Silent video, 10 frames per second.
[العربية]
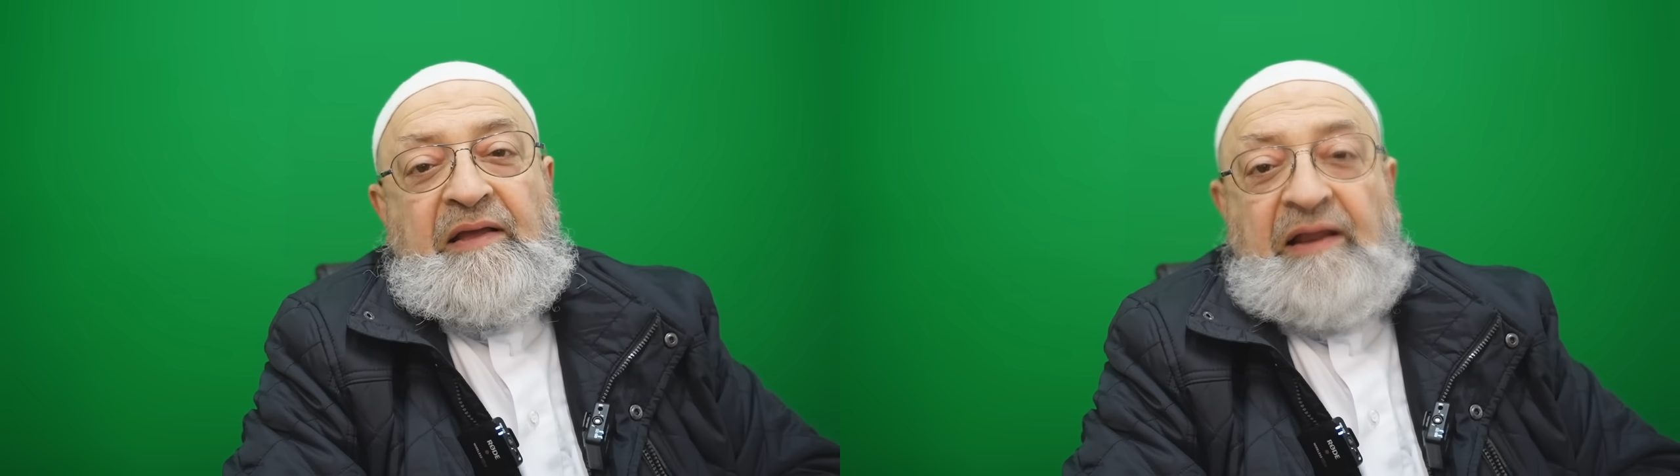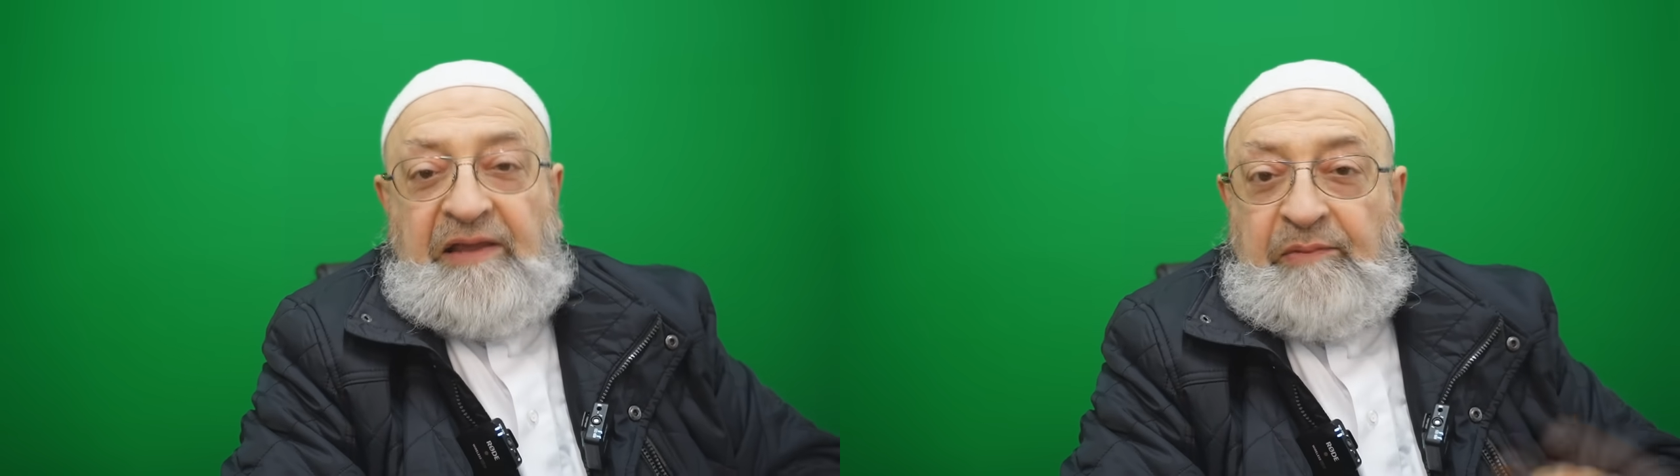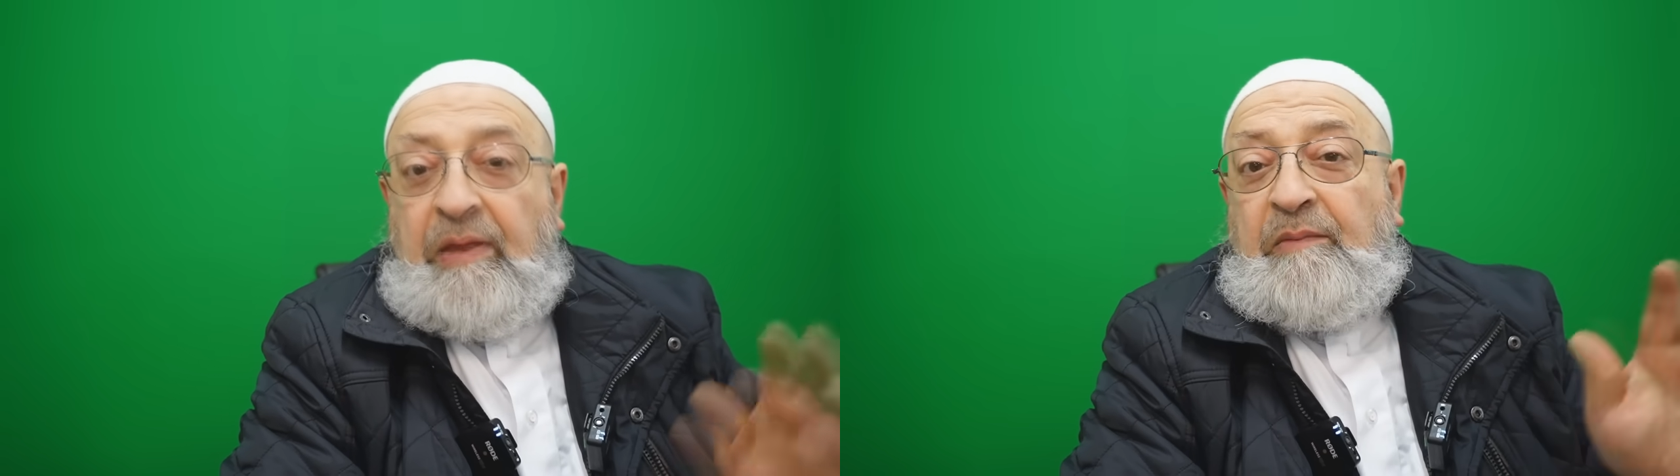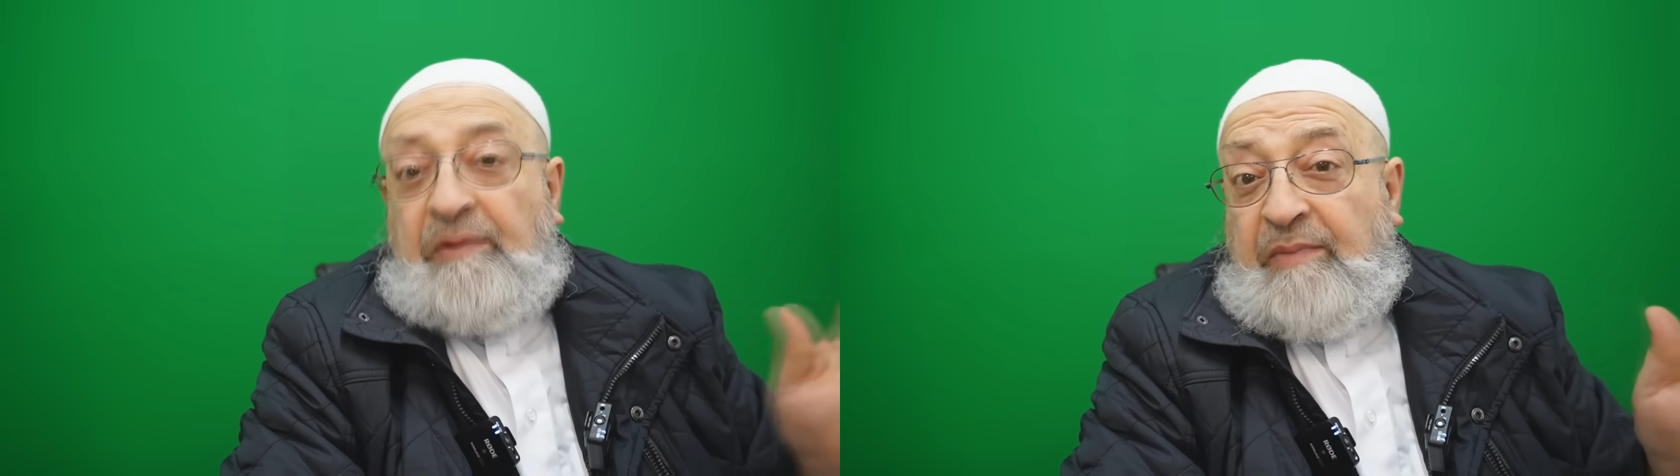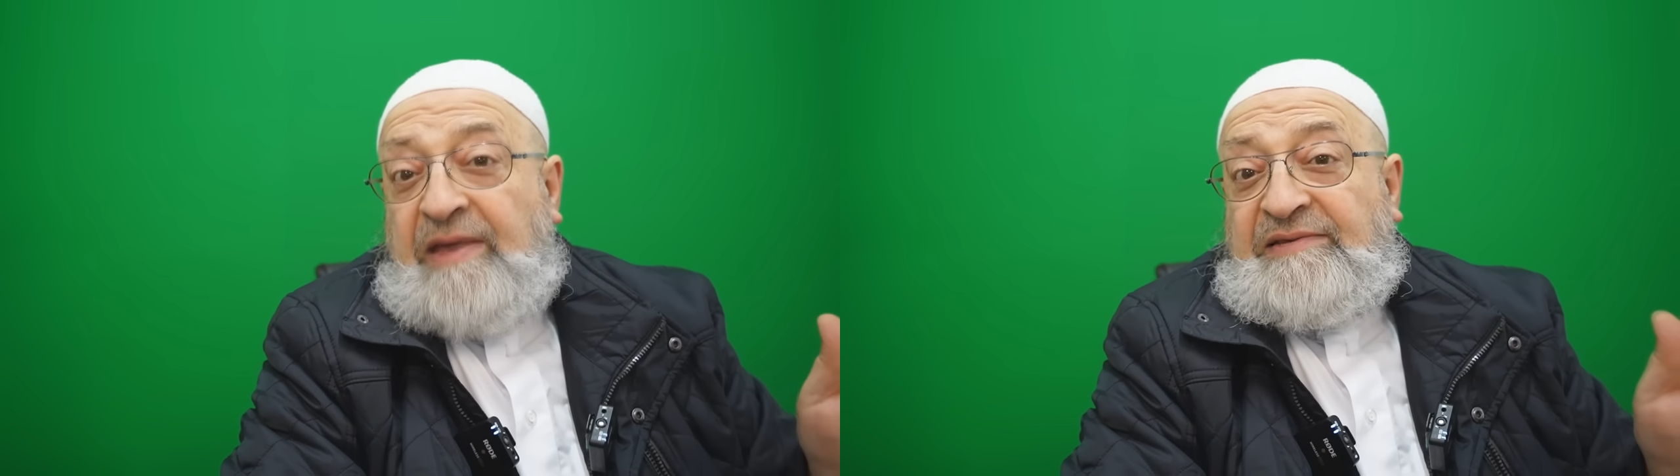الامام
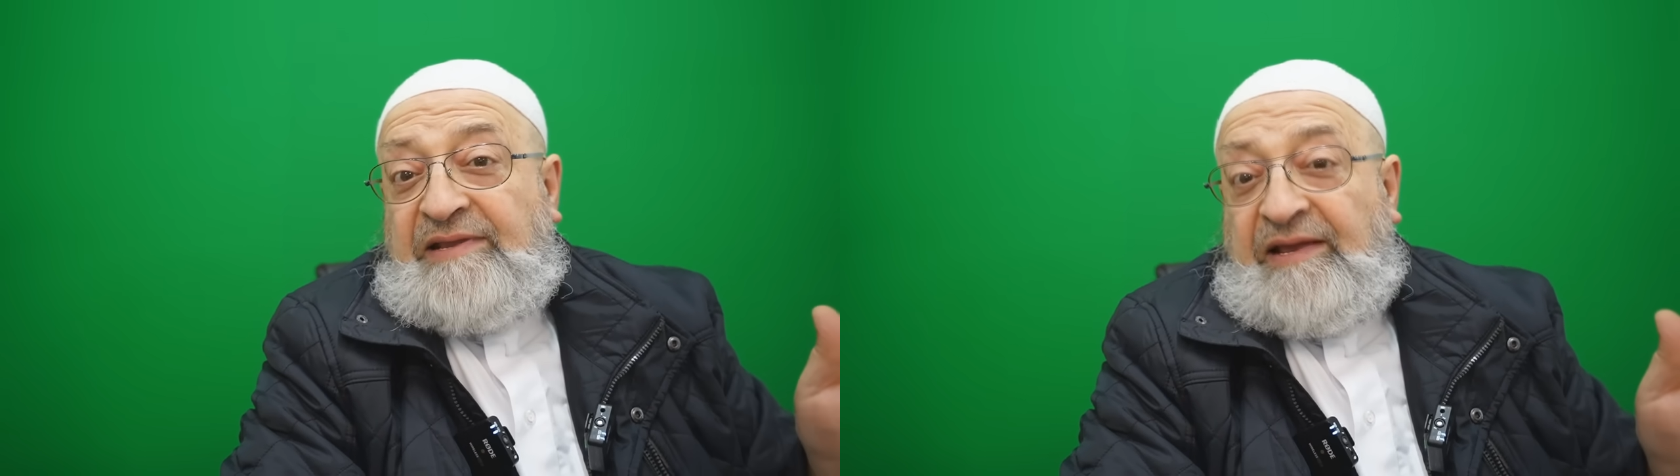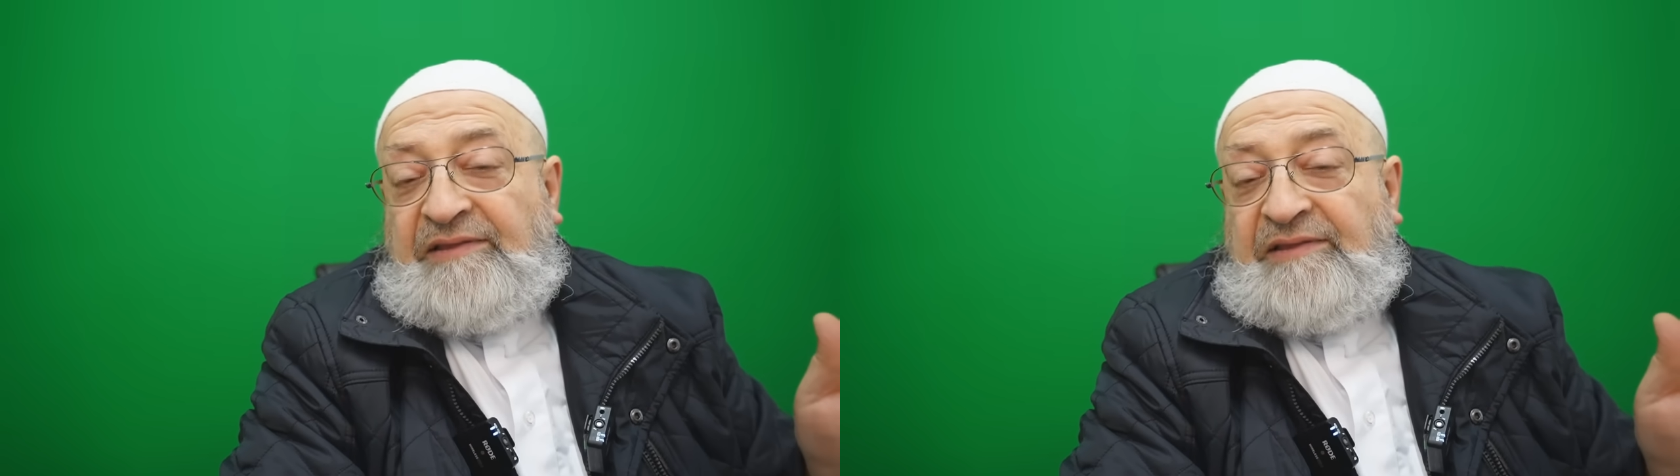المازري